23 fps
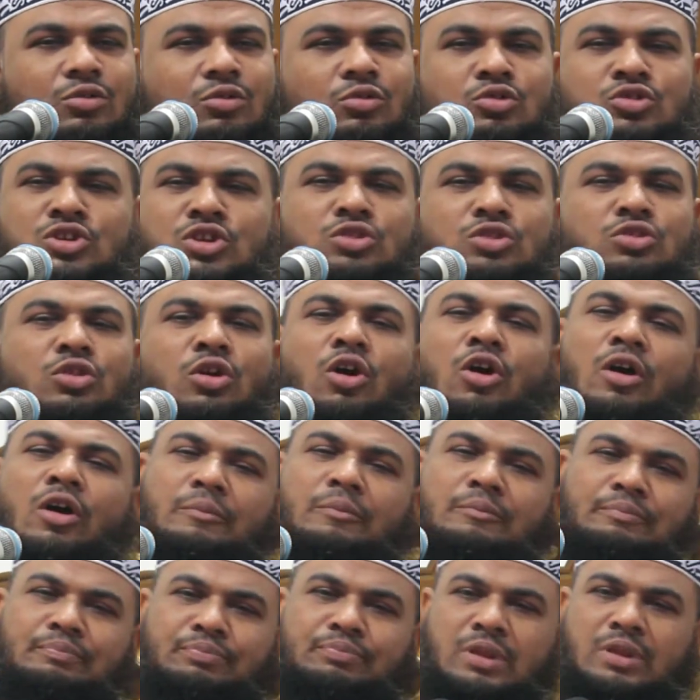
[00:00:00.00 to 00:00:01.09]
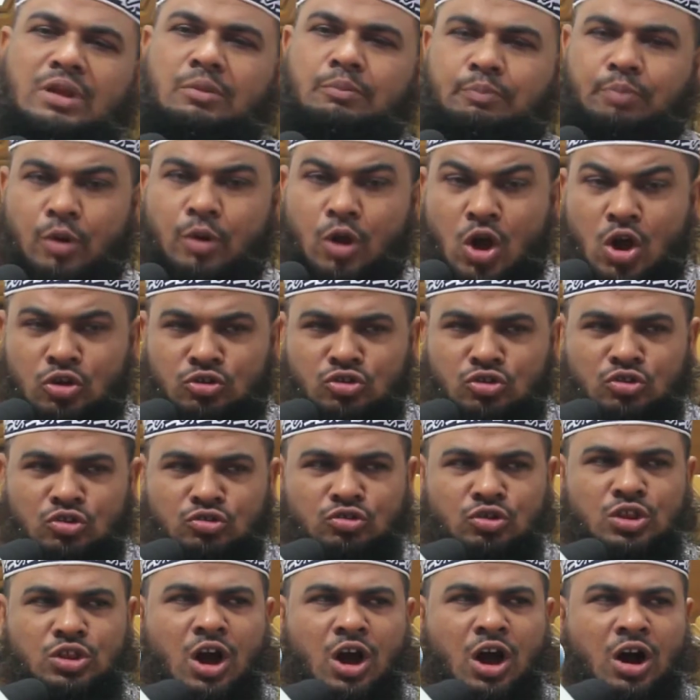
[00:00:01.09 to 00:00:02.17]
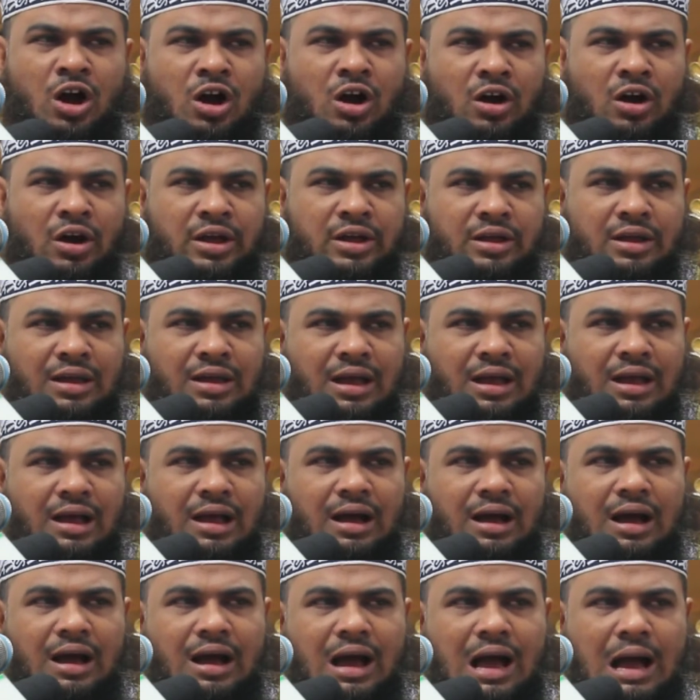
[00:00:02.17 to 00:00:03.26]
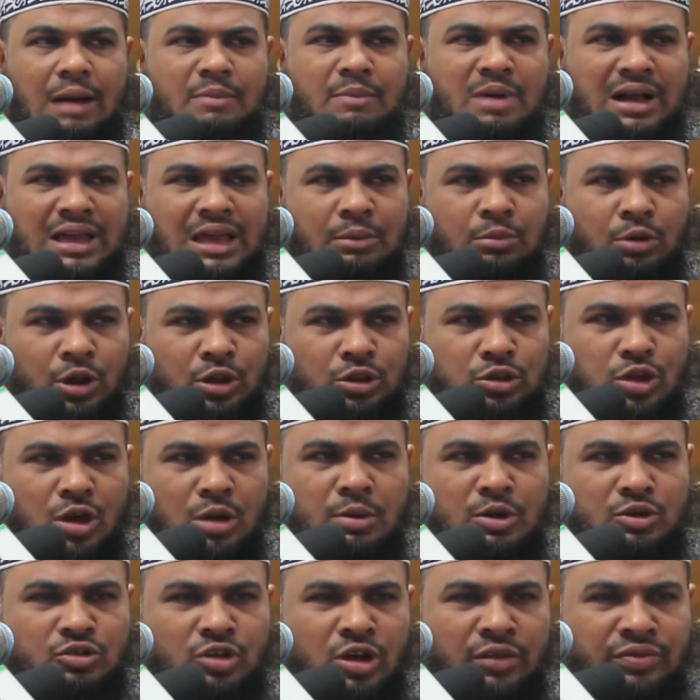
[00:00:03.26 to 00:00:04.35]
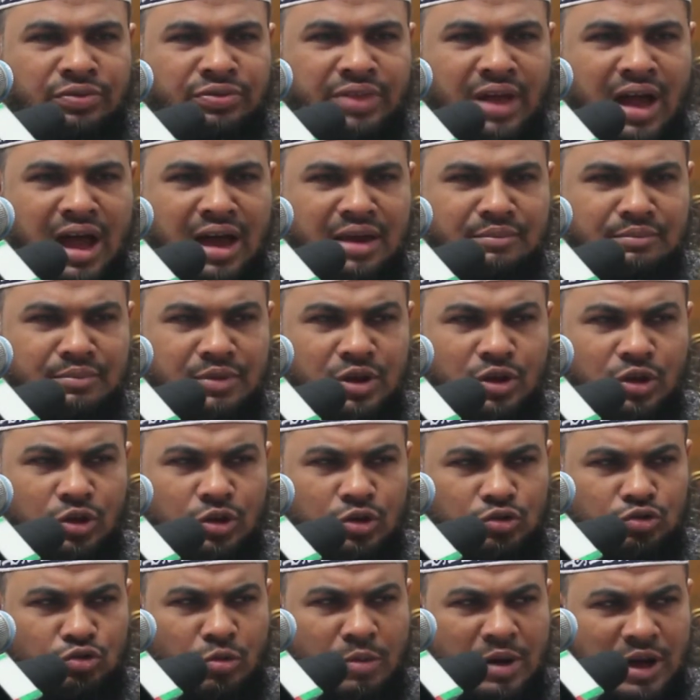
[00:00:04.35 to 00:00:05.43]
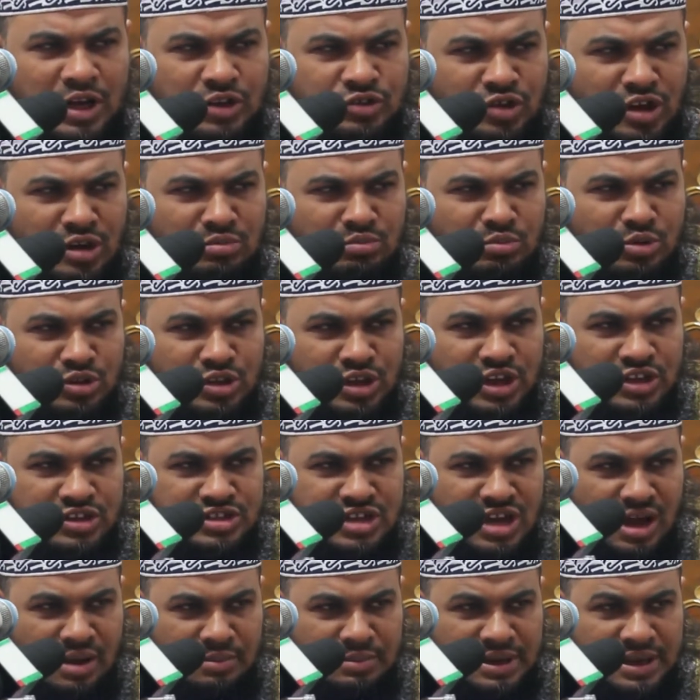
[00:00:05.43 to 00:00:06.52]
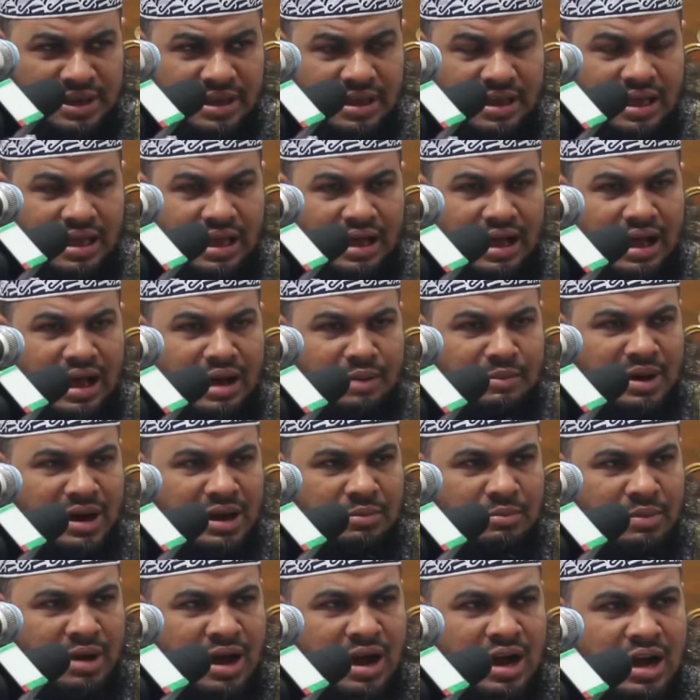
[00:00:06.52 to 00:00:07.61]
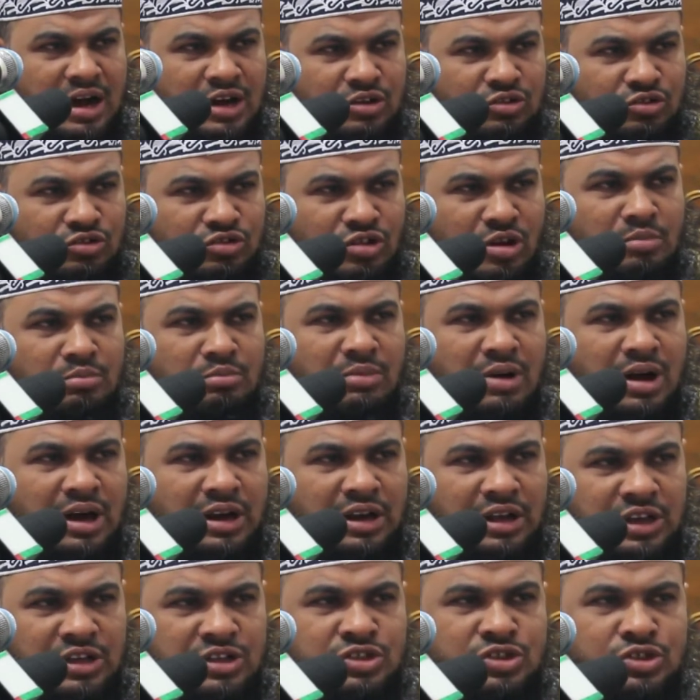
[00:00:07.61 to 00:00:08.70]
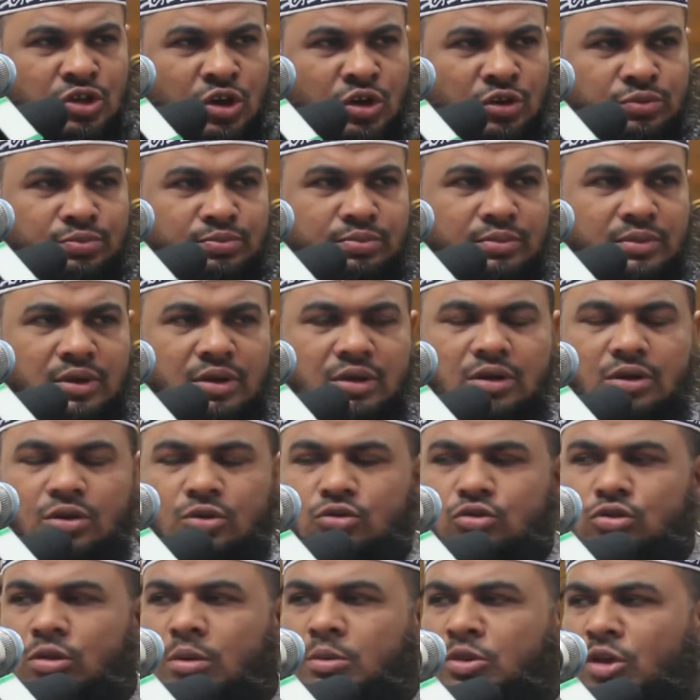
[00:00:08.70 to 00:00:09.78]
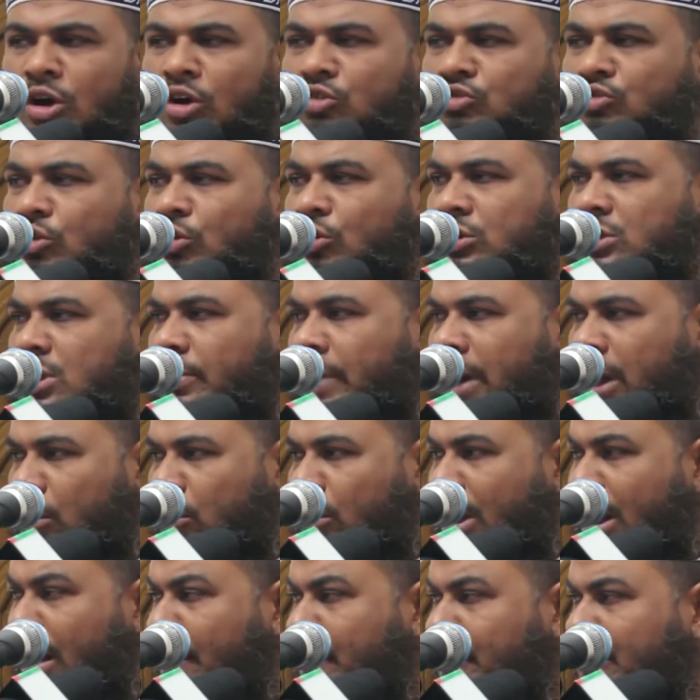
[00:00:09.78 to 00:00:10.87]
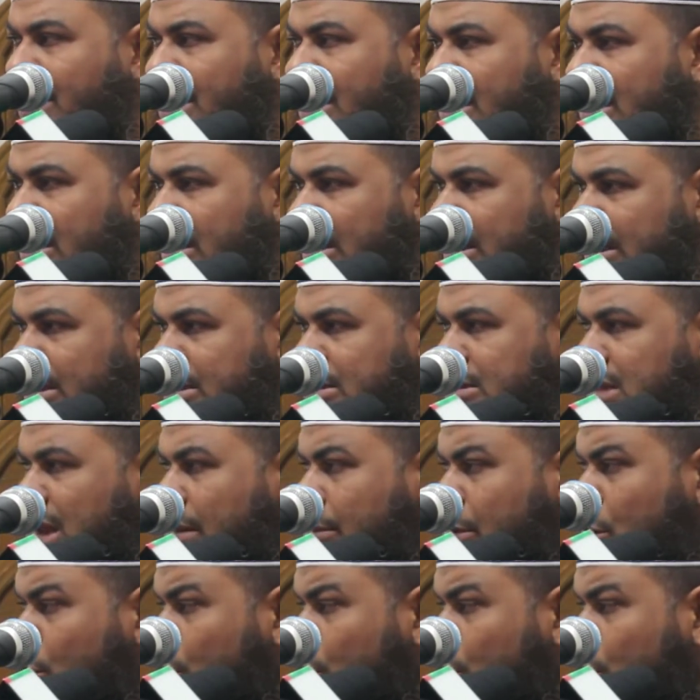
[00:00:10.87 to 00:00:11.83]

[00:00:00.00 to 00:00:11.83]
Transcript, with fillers: উচিত নয় প্রয়োজন যদি হয় আমাকে বলতে হবে সন্তান তোমাকে জন্ম দিয়েছি আমি আমার মান সম্মান ইজ্জত তুমি ধ্বংস করতে পারো না ইসলামের